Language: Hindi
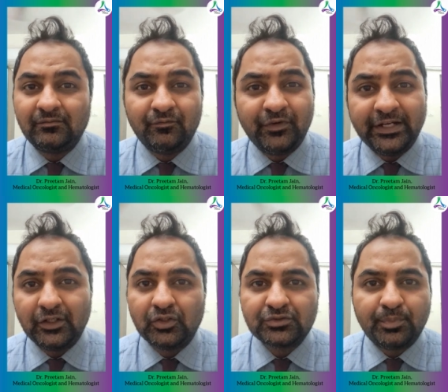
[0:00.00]
वेट
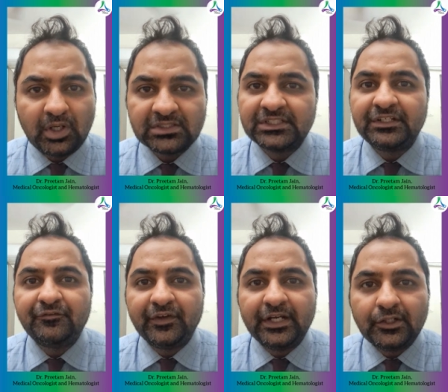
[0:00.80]
लॉस बहुत
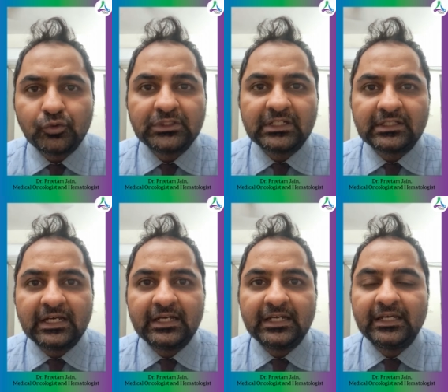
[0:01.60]
सिग्निफिकेंट हो जाता
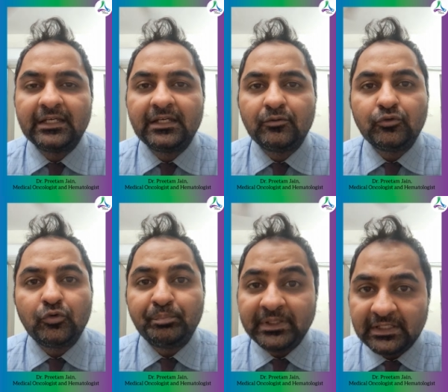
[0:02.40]
है उनको
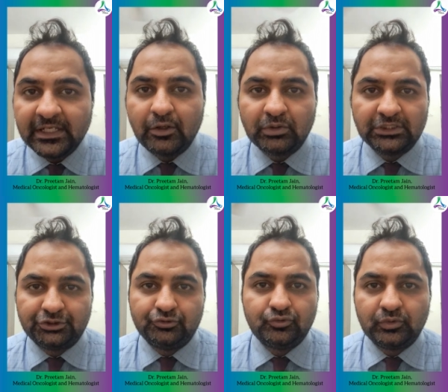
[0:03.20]
पीलिया होना
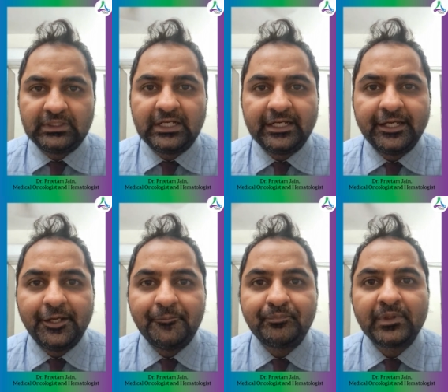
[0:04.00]
शुरू होता
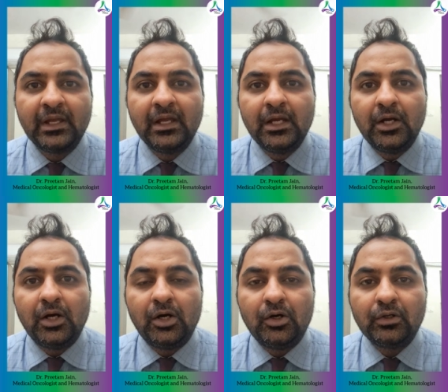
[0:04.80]
है
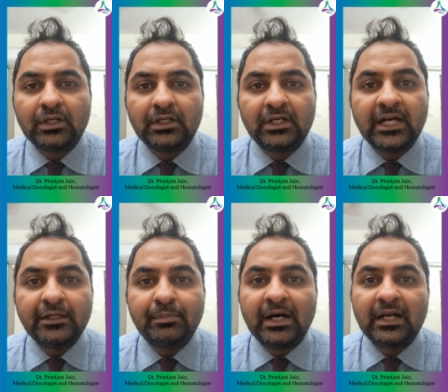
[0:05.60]
और कई
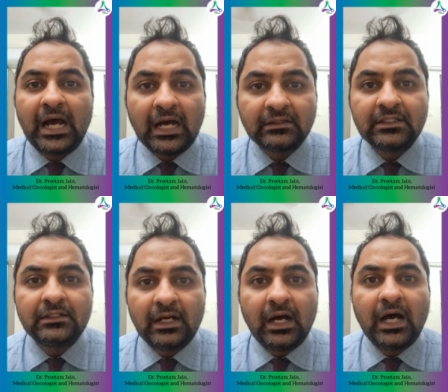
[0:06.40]
बार आत
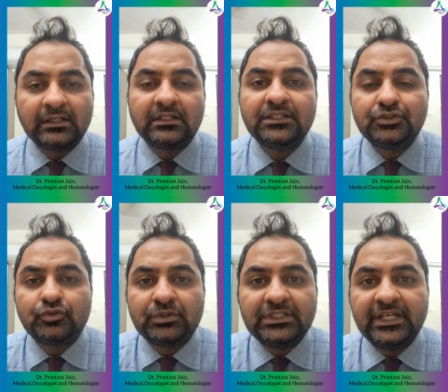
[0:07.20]
आतड़ी जो
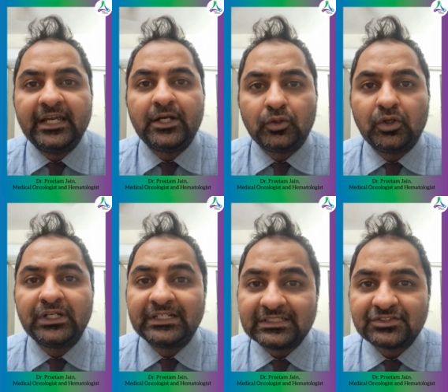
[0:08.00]
होती है कॉलोन
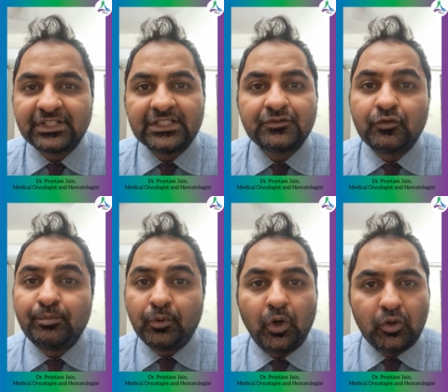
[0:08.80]
इंटेस्टाइंस वो
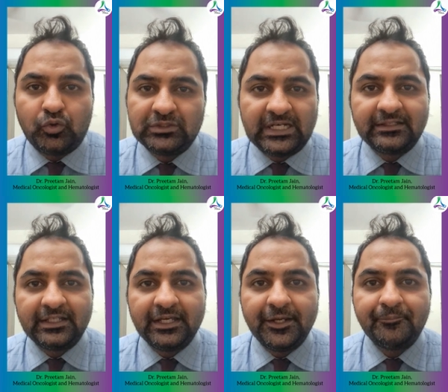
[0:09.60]
ब्लॉक हो
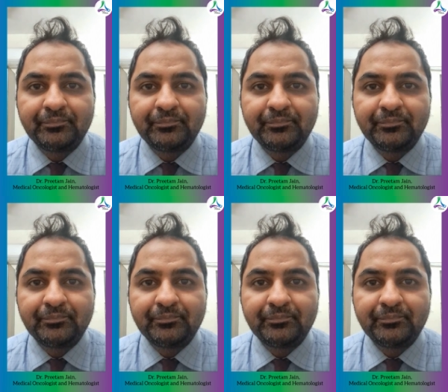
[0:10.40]
जाते हैं